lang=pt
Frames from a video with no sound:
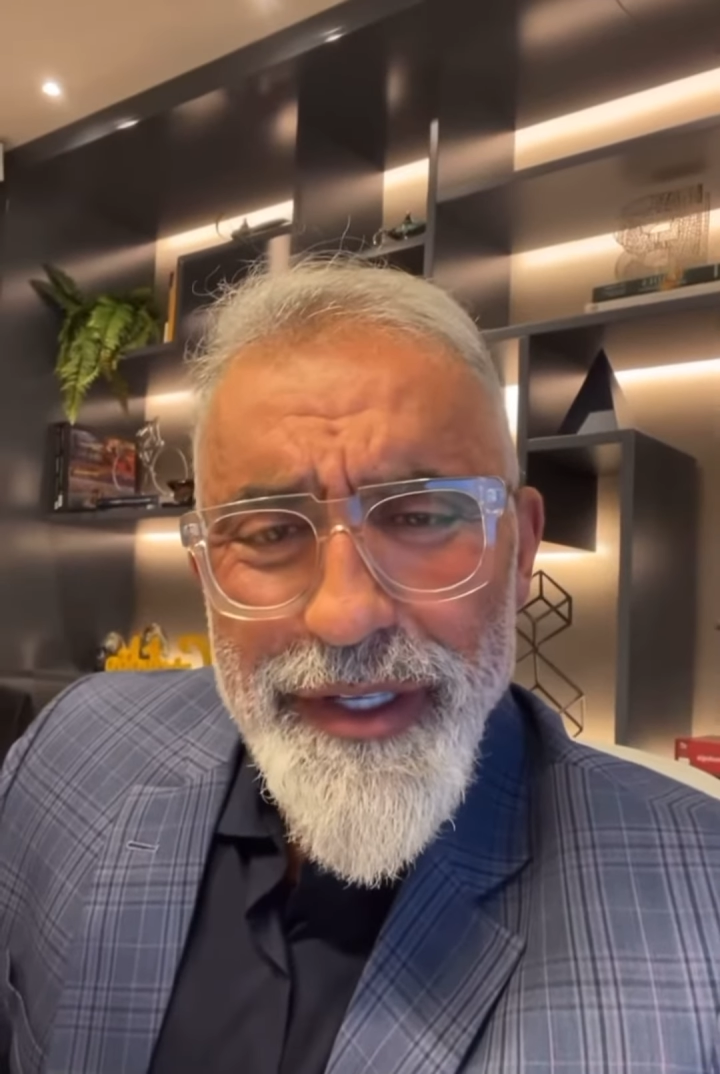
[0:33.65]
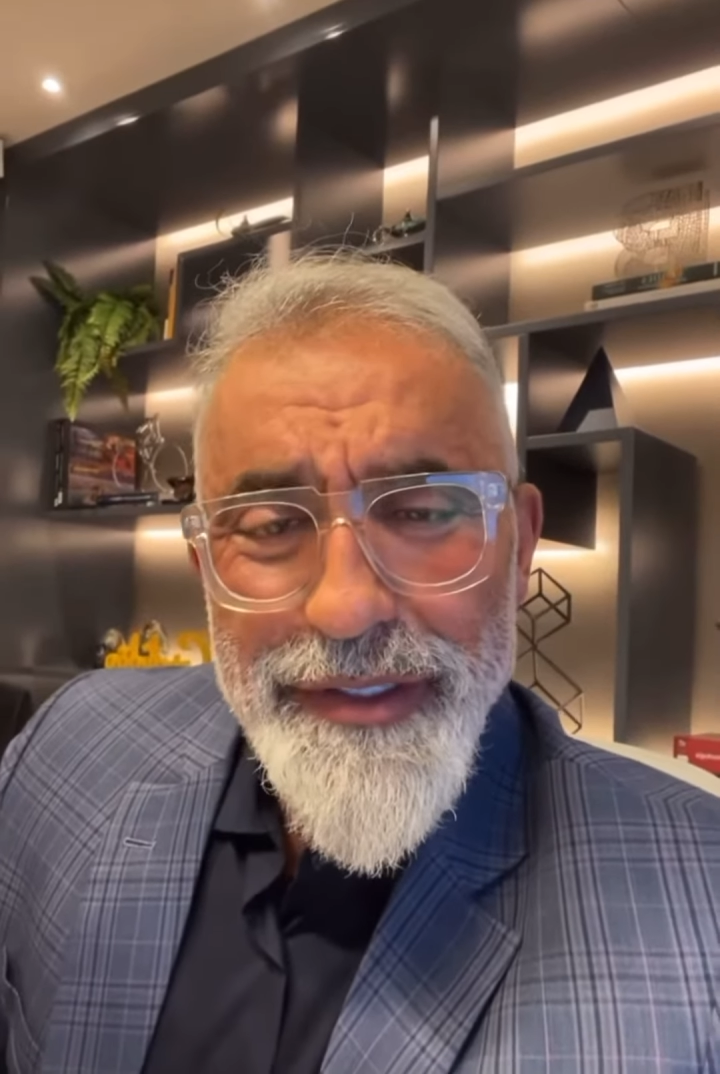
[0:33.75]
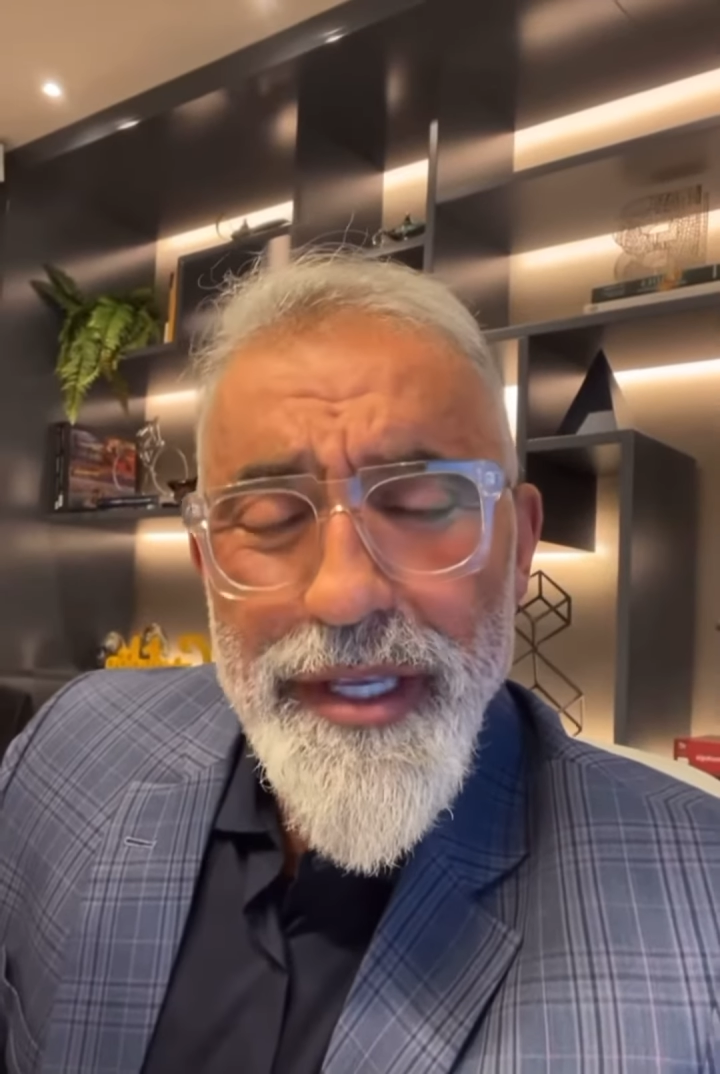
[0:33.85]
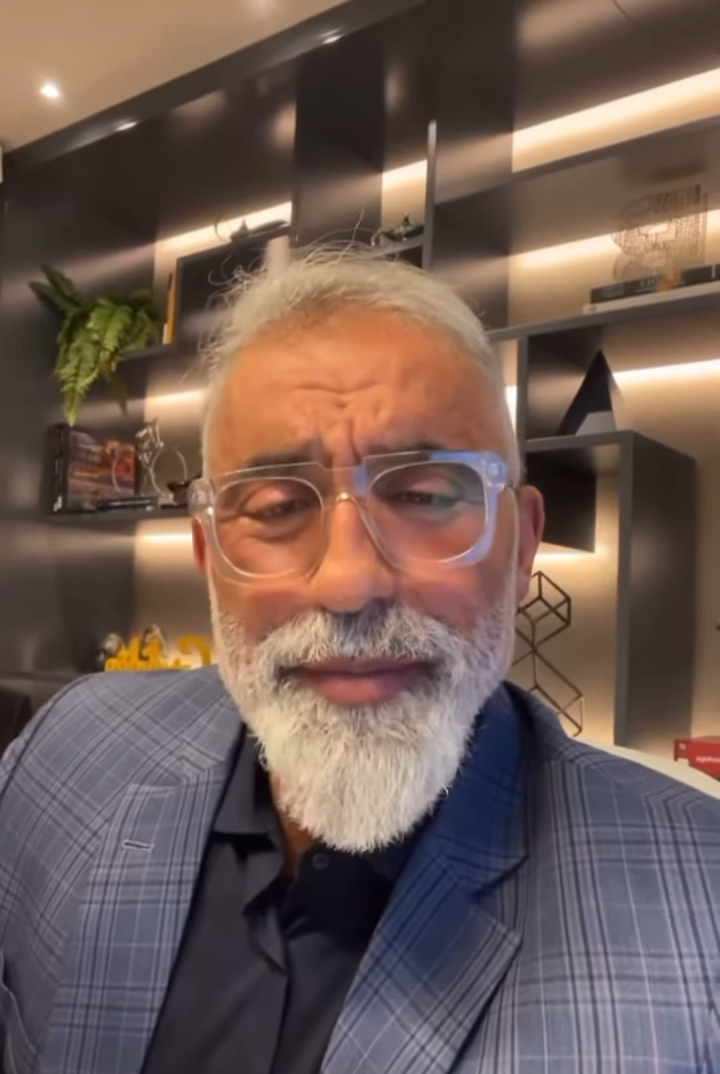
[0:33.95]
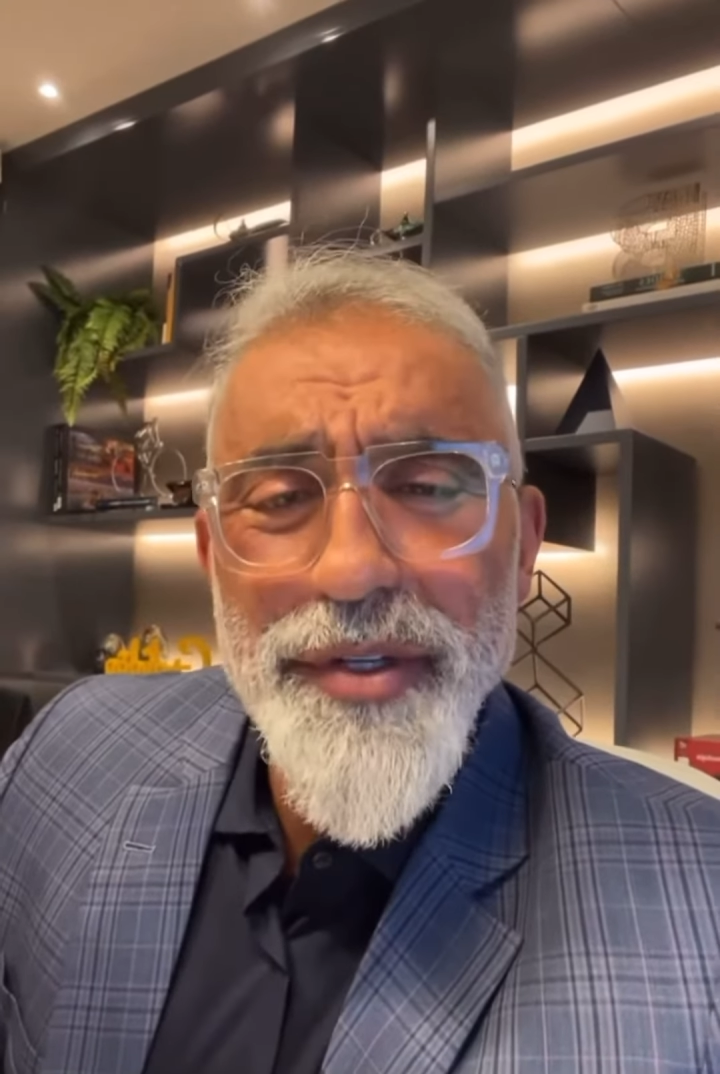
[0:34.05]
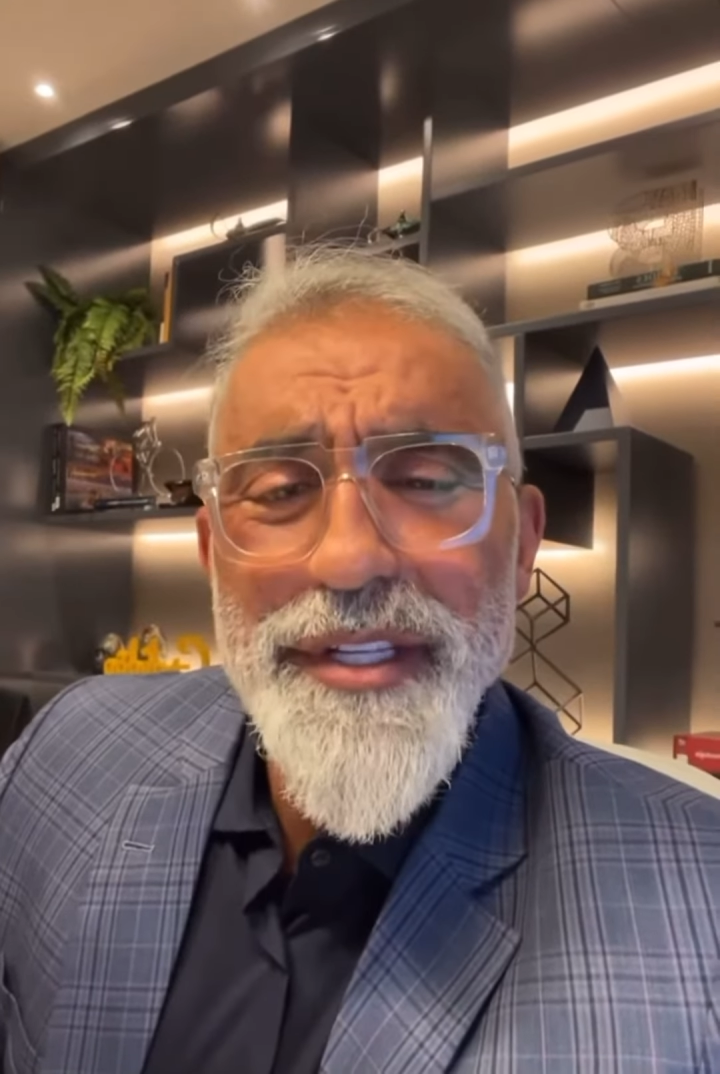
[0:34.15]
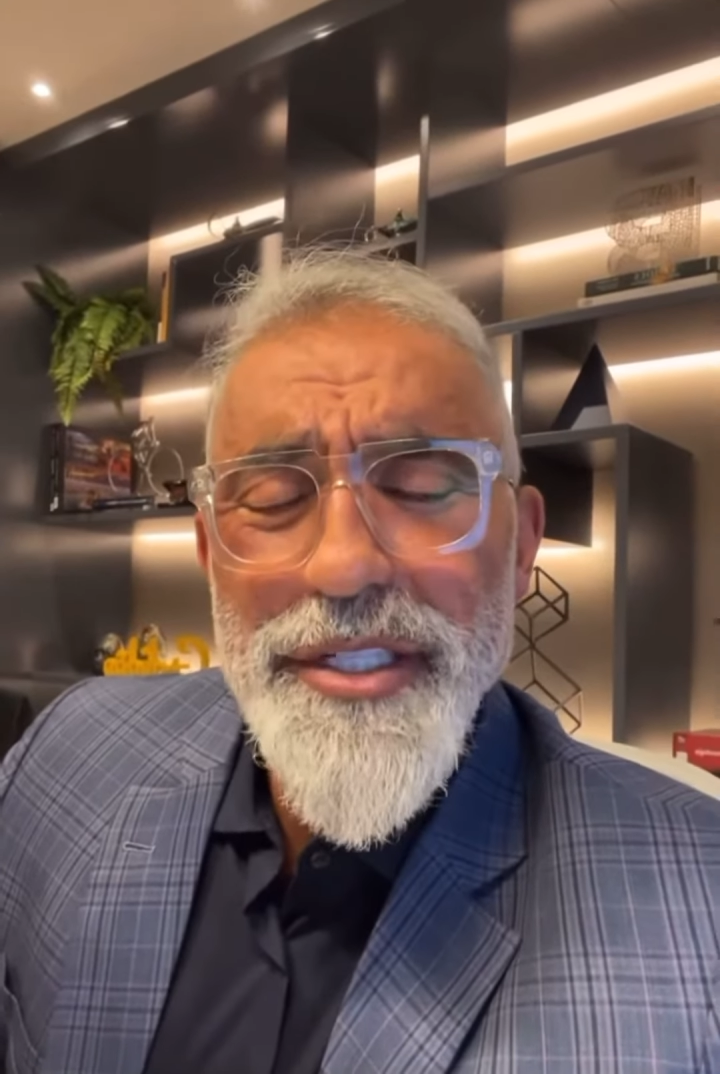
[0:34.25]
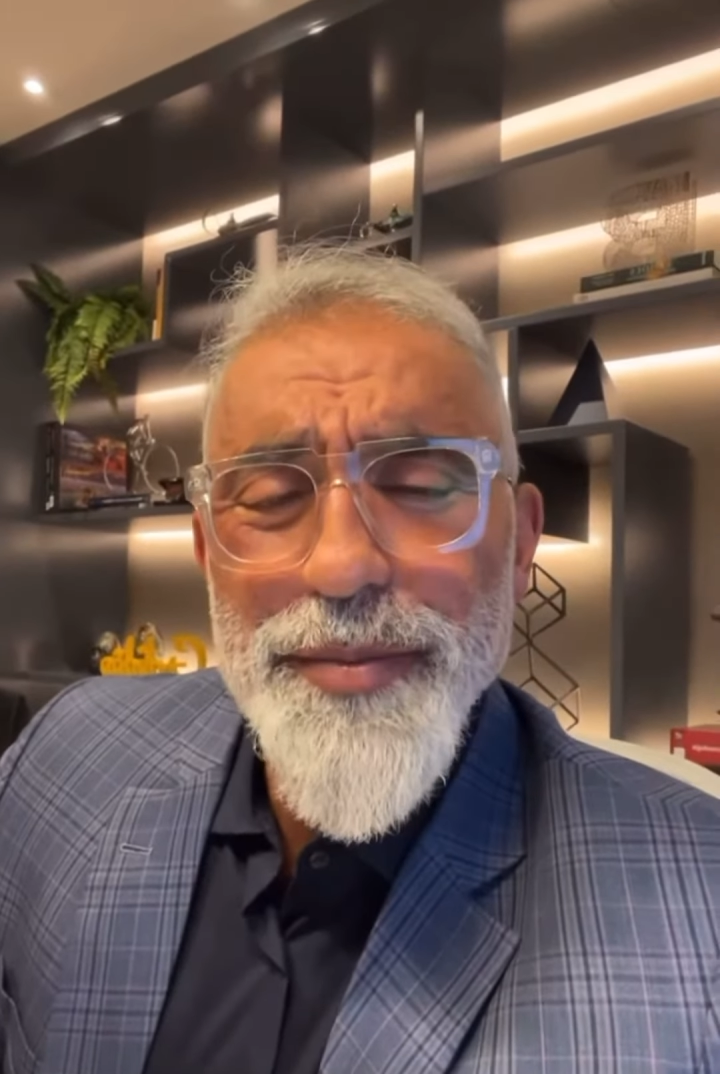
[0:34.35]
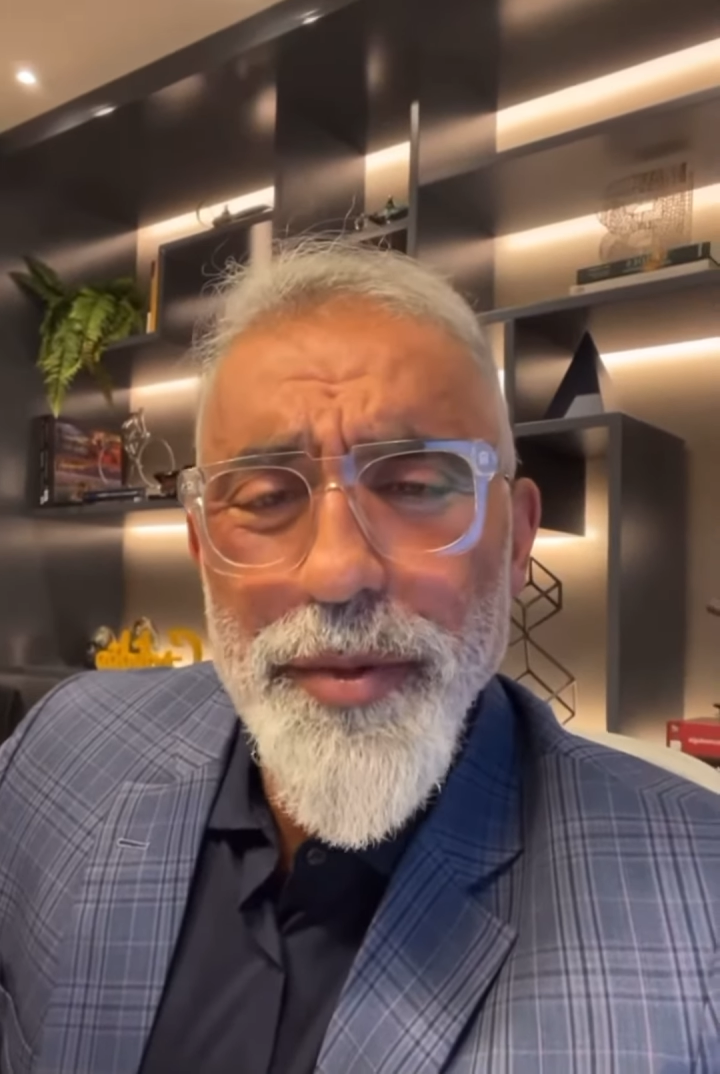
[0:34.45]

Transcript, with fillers: Isso é importante